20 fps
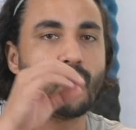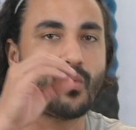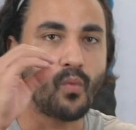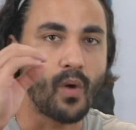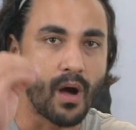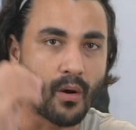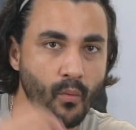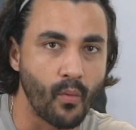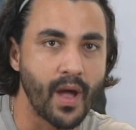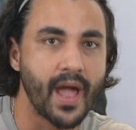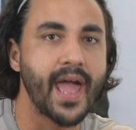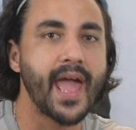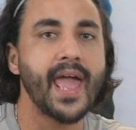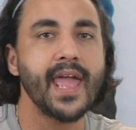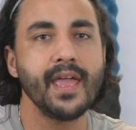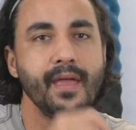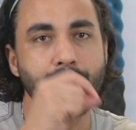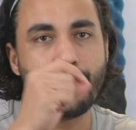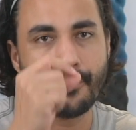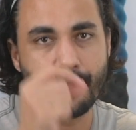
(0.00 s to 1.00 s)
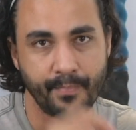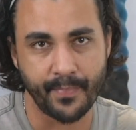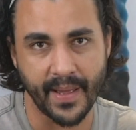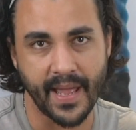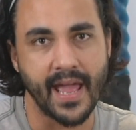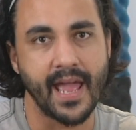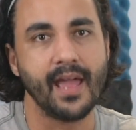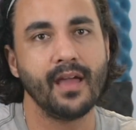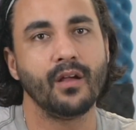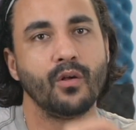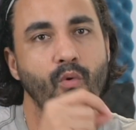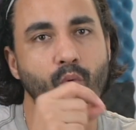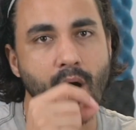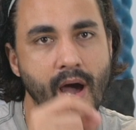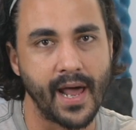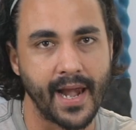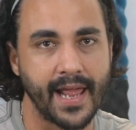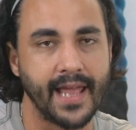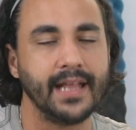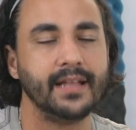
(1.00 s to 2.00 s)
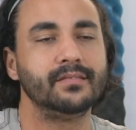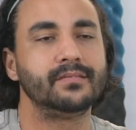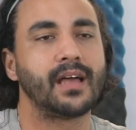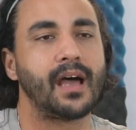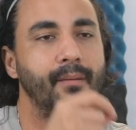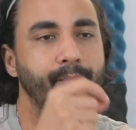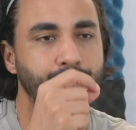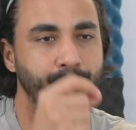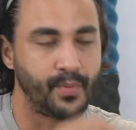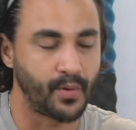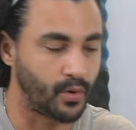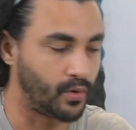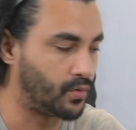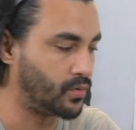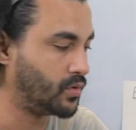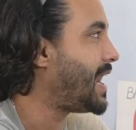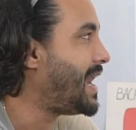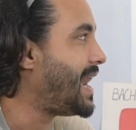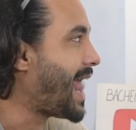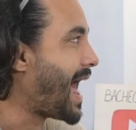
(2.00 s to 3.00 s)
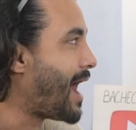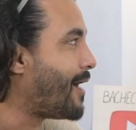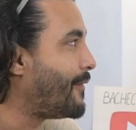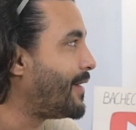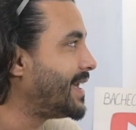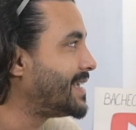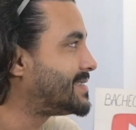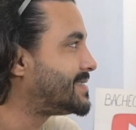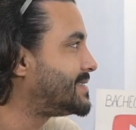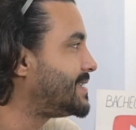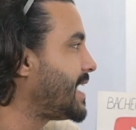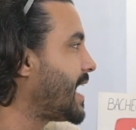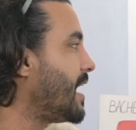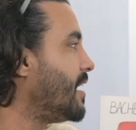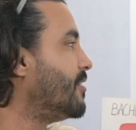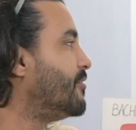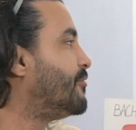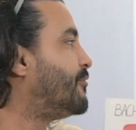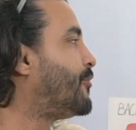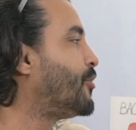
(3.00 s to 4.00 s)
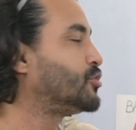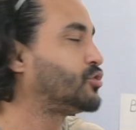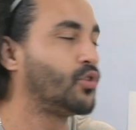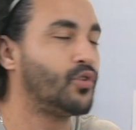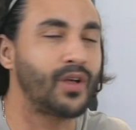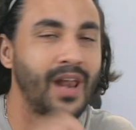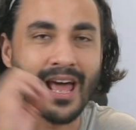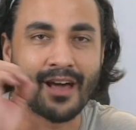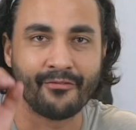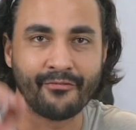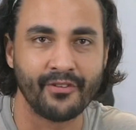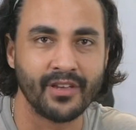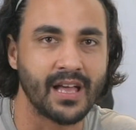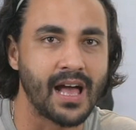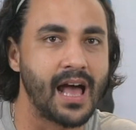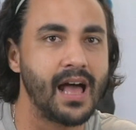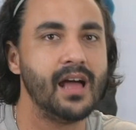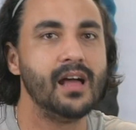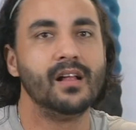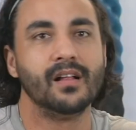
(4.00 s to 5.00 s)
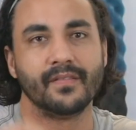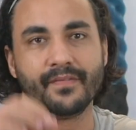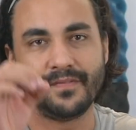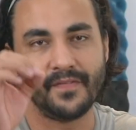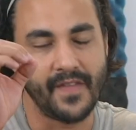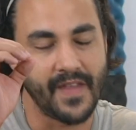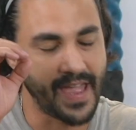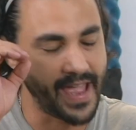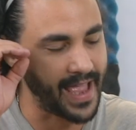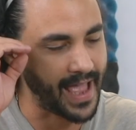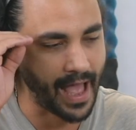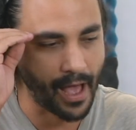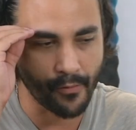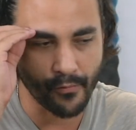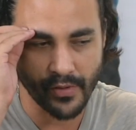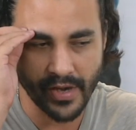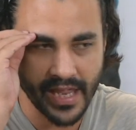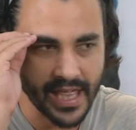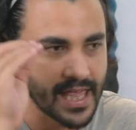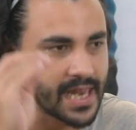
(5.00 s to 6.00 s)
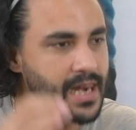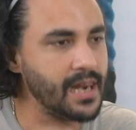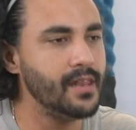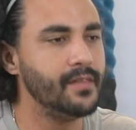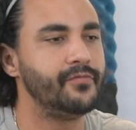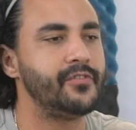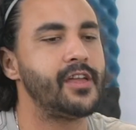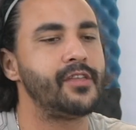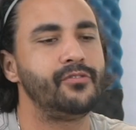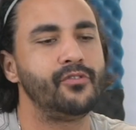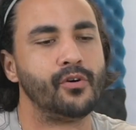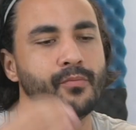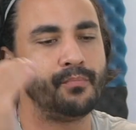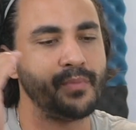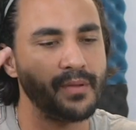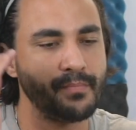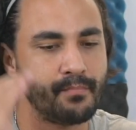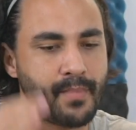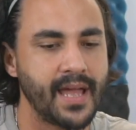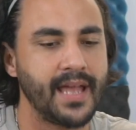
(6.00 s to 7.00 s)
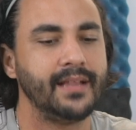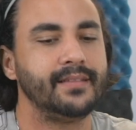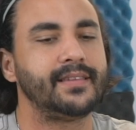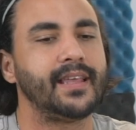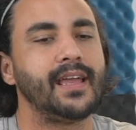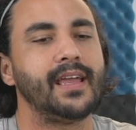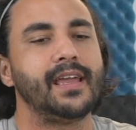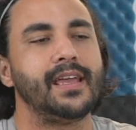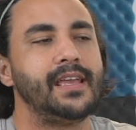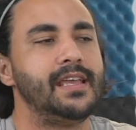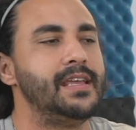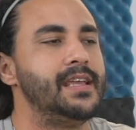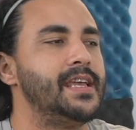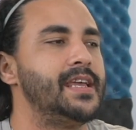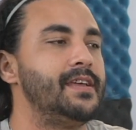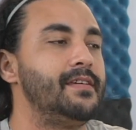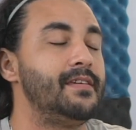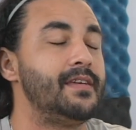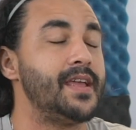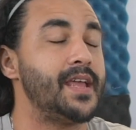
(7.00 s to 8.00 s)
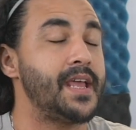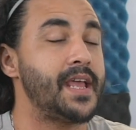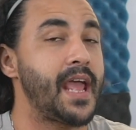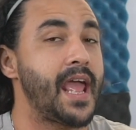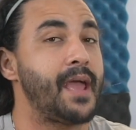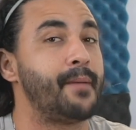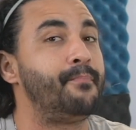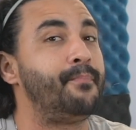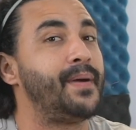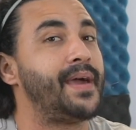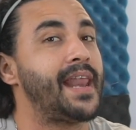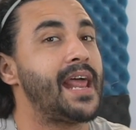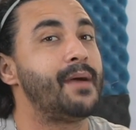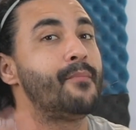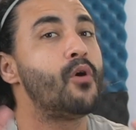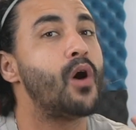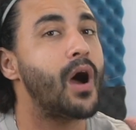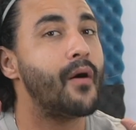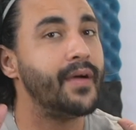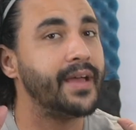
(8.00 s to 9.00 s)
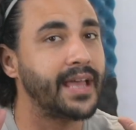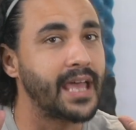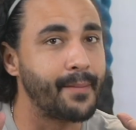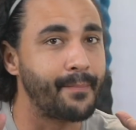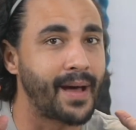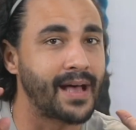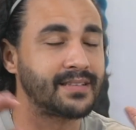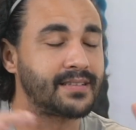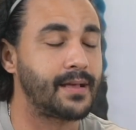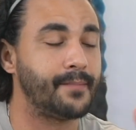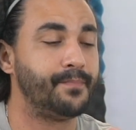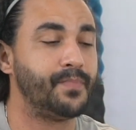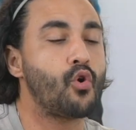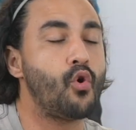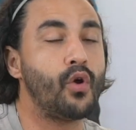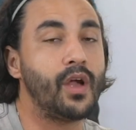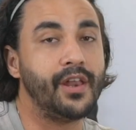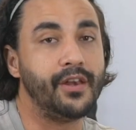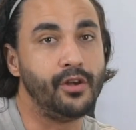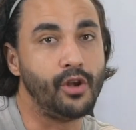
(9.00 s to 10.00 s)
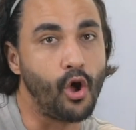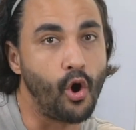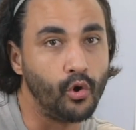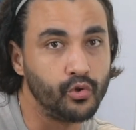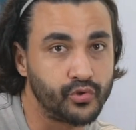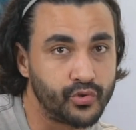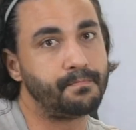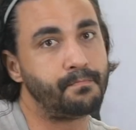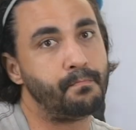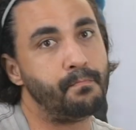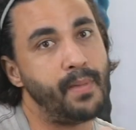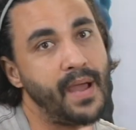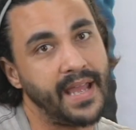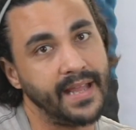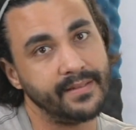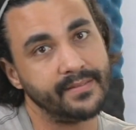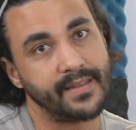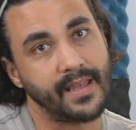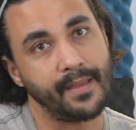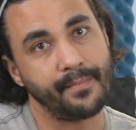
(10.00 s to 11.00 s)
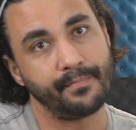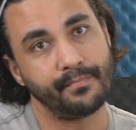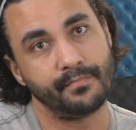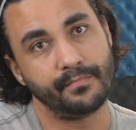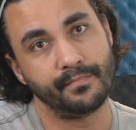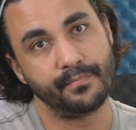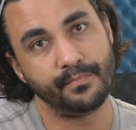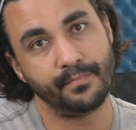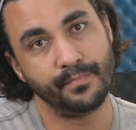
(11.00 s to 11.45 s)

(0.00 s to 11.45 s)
Huawei P40 Pro. La bestia fotográfica de abril del 2020 y esperemos a ver qué pasa con el Note 20